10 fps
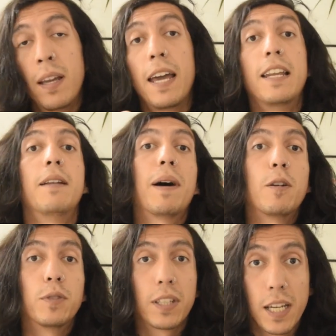En el
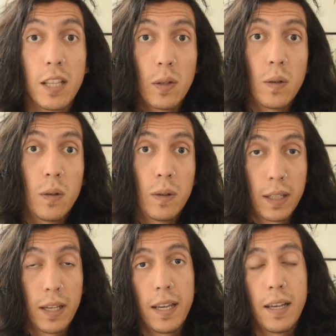manuscrito,
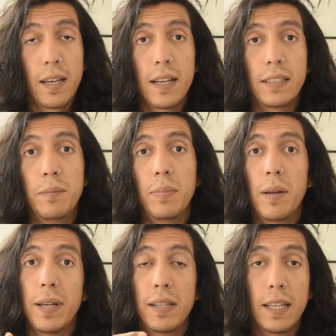que es
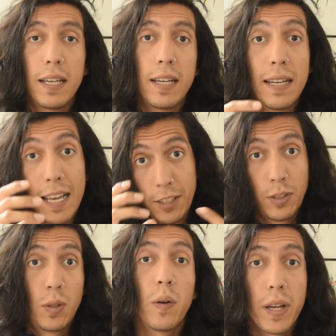simplemente la
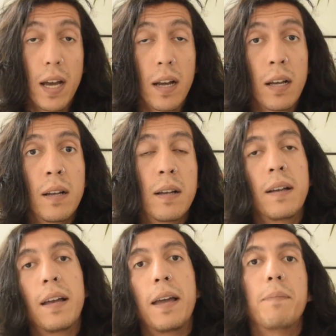historia,
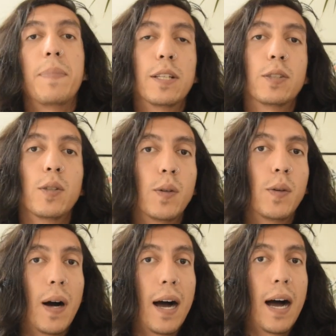
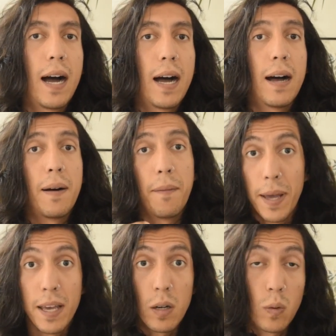empiezo a
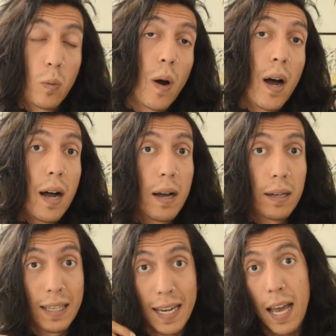ver o
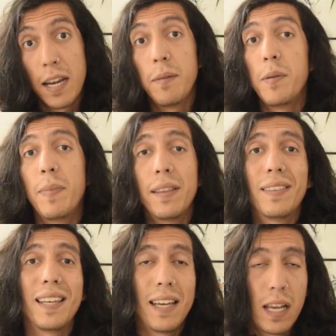a crear en mi
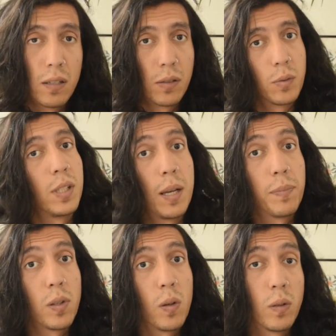mente el
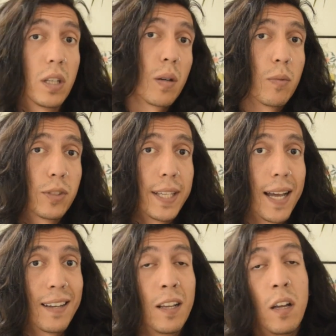concepto de cómo
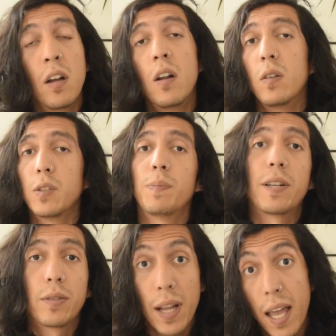serán los
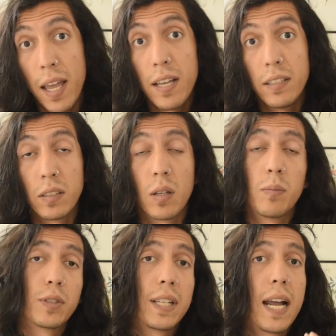personajes,
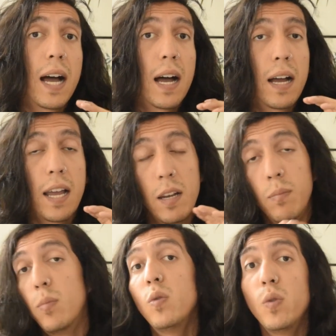cómo será el
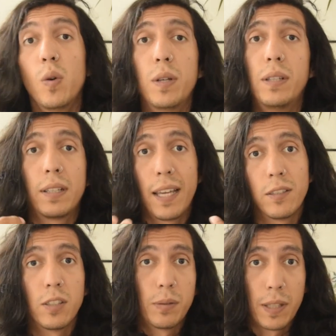mundo en que
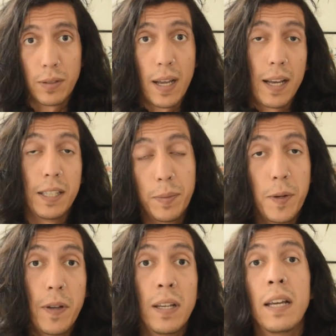estos personajes
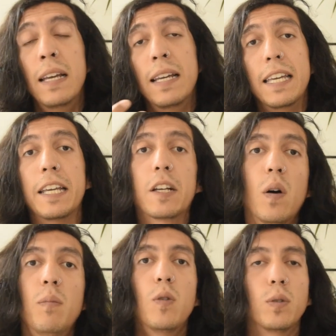viven y
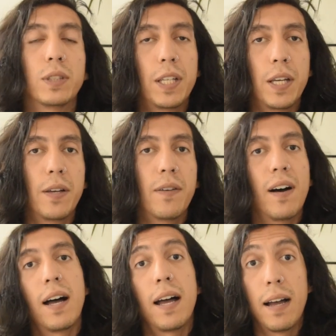cómo se
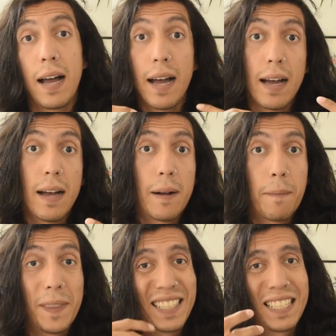va a
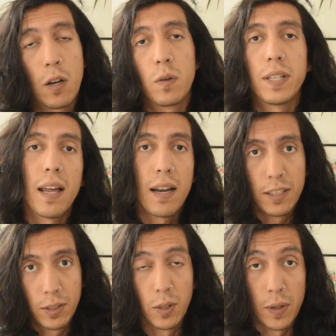desarrollar la
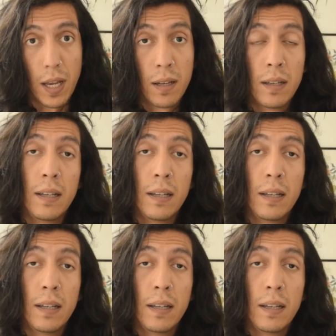historia.